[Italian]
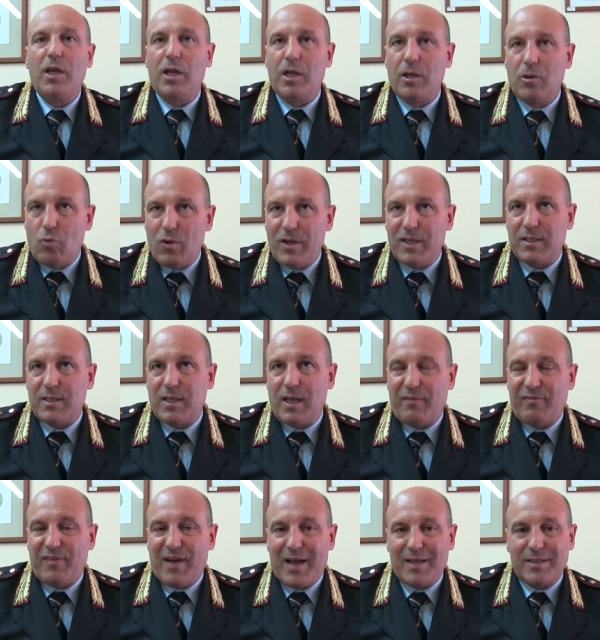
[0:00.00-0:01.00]
In
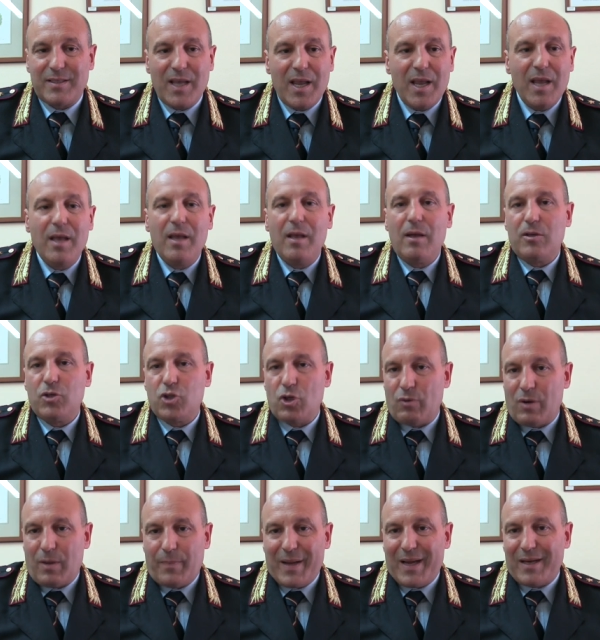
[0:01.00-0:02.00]
questa fase
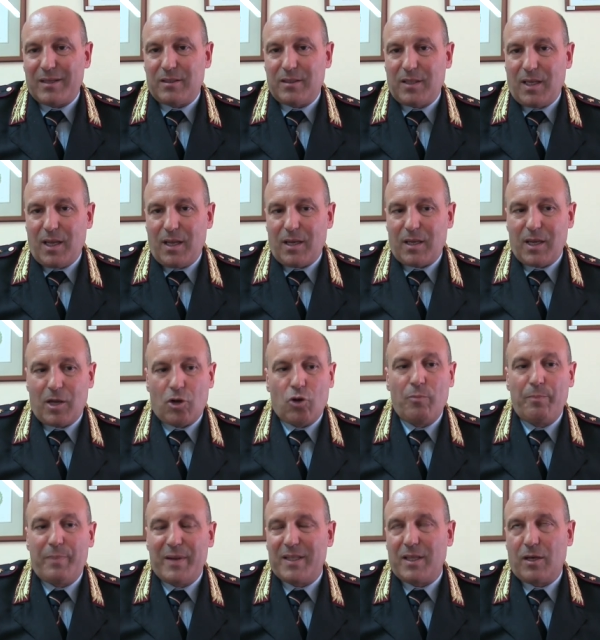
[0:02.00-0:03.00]
c'è una parte che
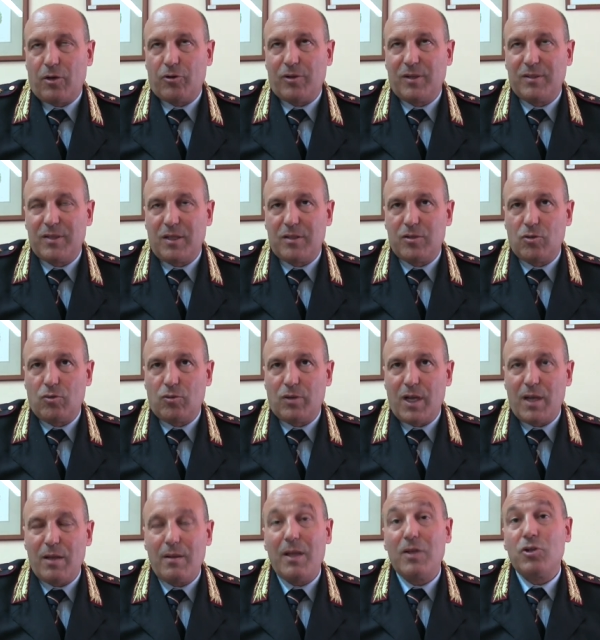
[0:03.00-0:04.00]
compete
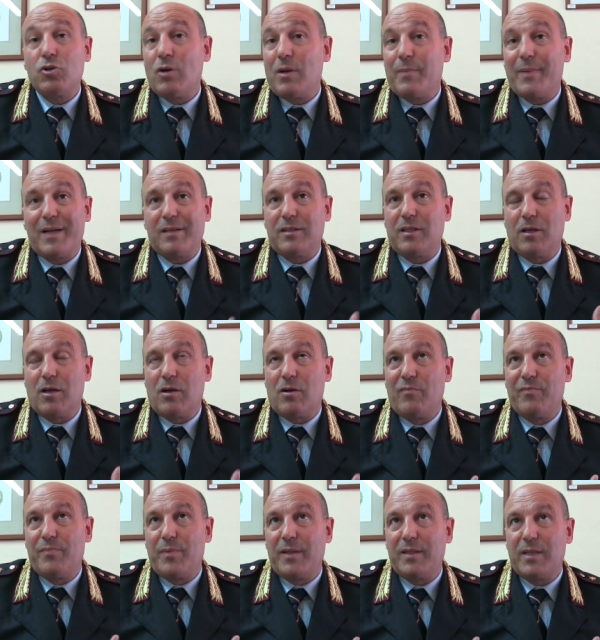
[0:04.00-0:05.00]
all'organizzazione e c'è una parte che
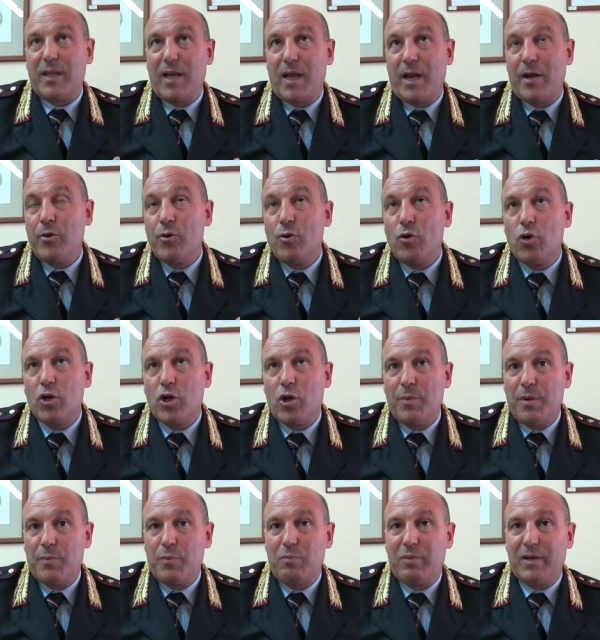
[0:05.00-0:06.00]
compete a noi
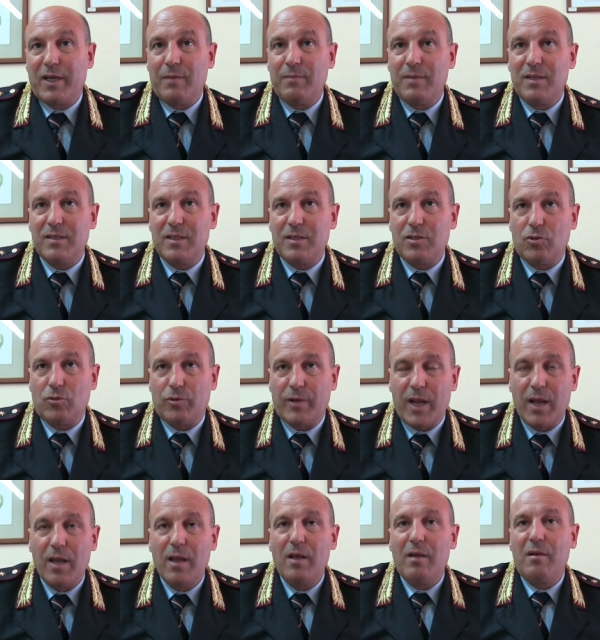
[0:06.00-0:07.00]
come pubblica amministrazione